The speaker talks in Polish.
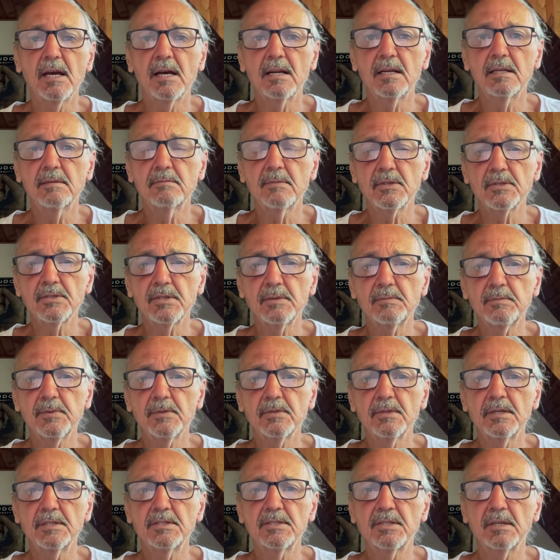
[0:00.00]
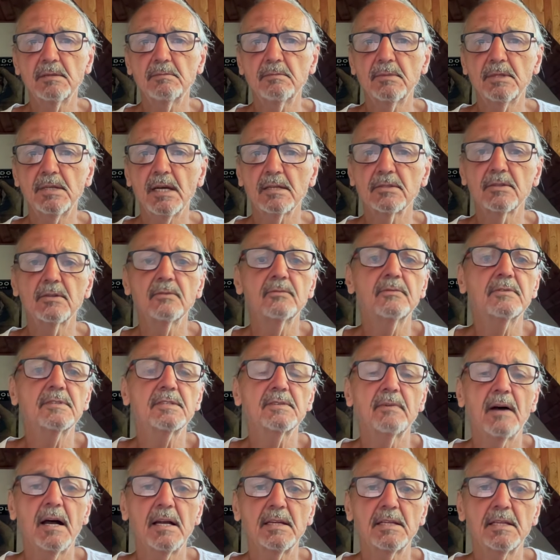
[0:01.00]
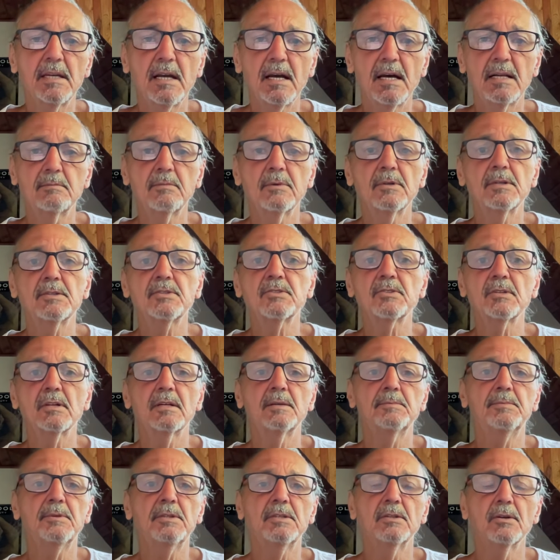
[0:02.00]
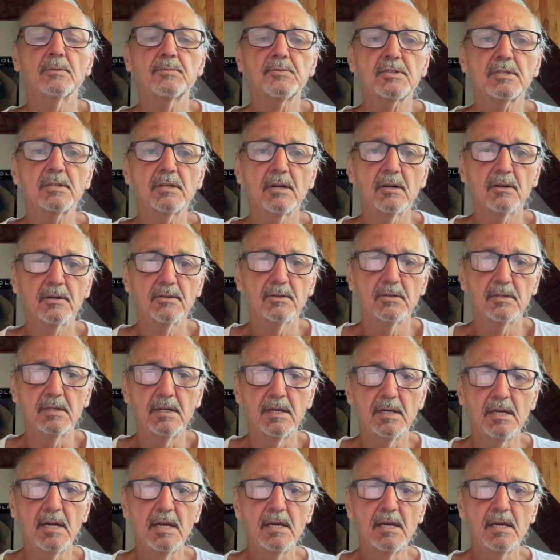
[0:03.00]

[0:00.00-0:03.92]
ale może podejdziemy jak do wyzwania, albo jeszcze lepiej do przygody.